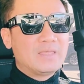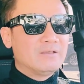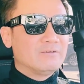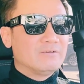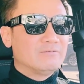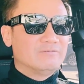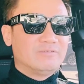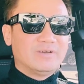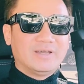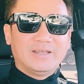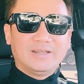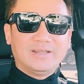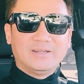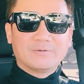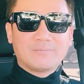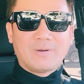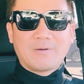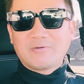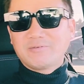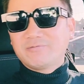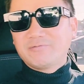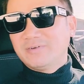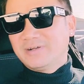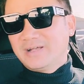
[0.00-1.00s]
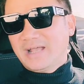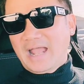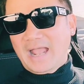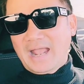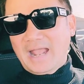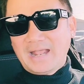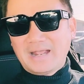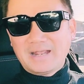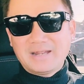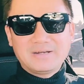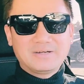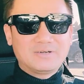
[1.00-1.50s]
về bà Nguyễn Phương
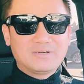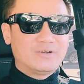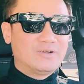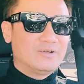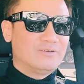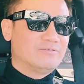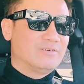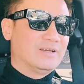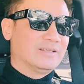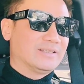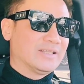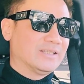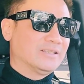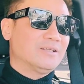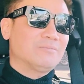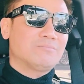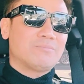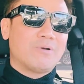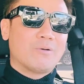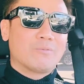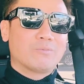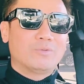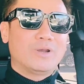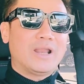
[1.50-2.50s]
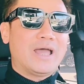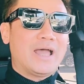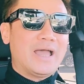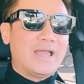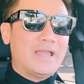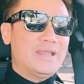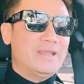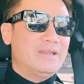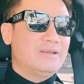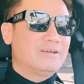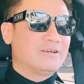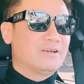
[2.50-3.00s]
Hằng rồi về tỉnh thất bồng
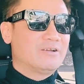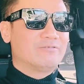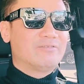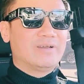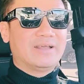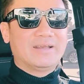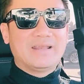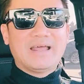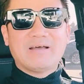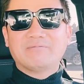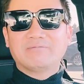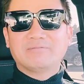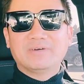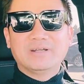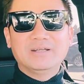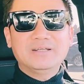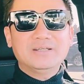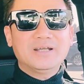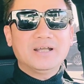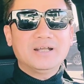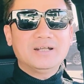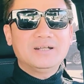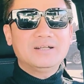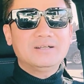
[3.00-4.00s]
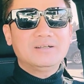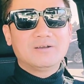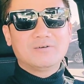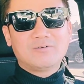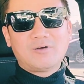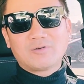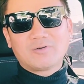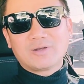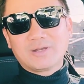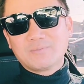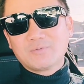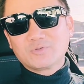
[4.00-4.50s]
lai rồi về Đàm Vĩnh Hưng
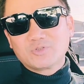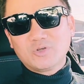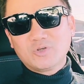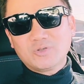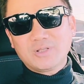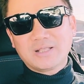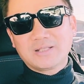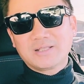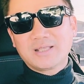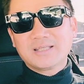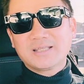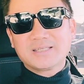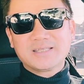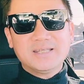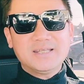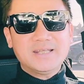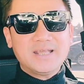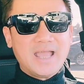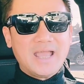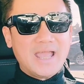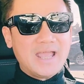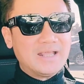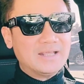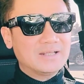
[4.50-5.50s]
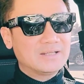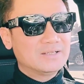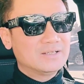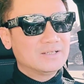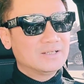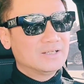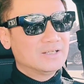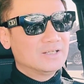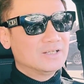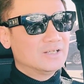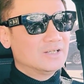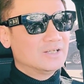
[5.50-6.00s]
hoặc là một số những nghệ sĩ khác
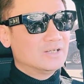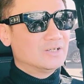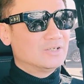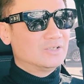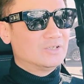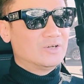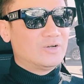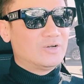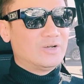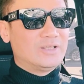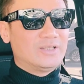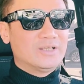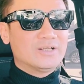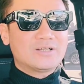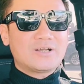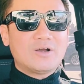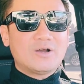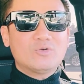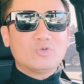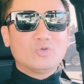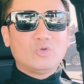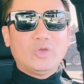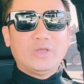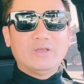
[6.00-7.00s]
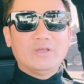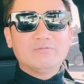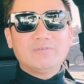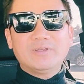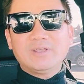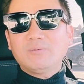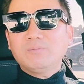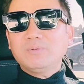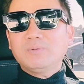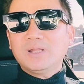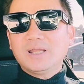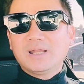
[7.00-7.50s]
rồi những câu chuyện với
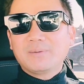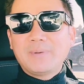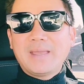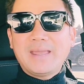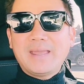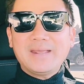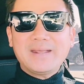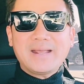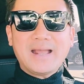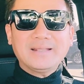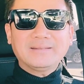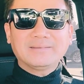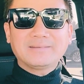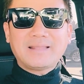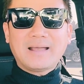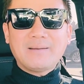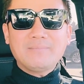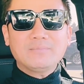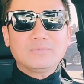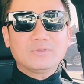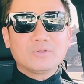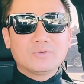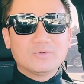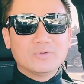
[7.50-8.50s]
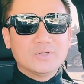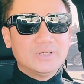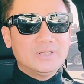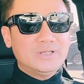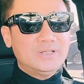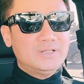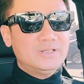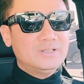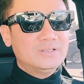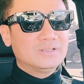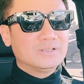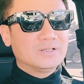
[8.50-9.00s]
giống như là bé gái 8
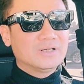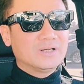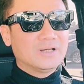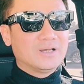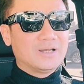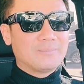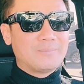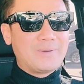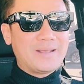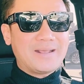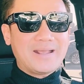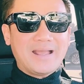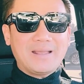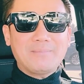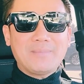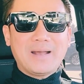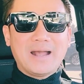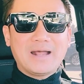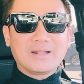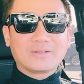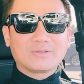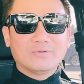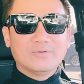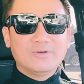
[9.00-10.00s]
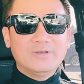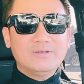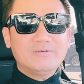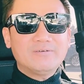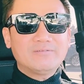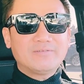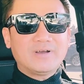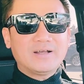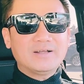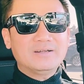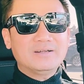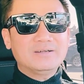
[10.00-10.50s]
tuổi à, bé gái 3 tuổi
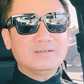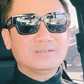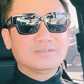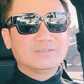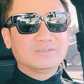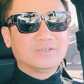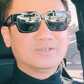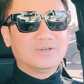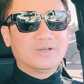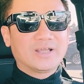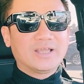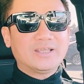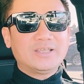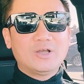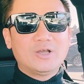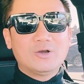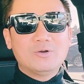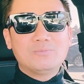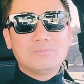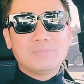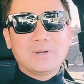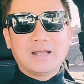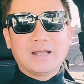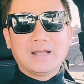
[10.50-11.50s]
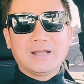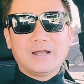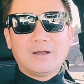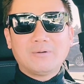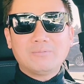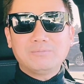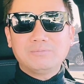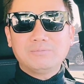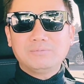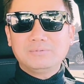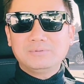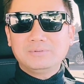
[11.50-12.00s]
vân vân rồi cái vụ mà
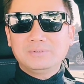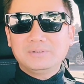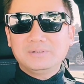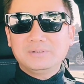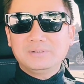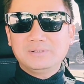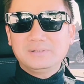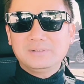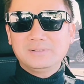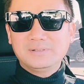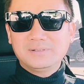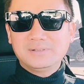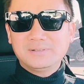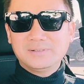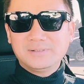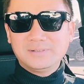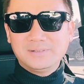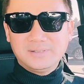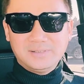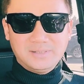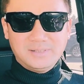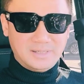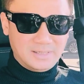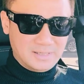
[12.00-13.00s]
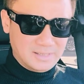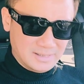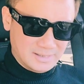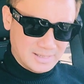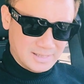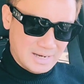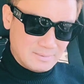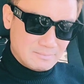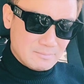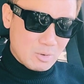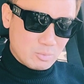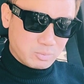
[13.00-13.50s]
ông
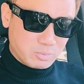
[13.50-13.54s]
Linh Mục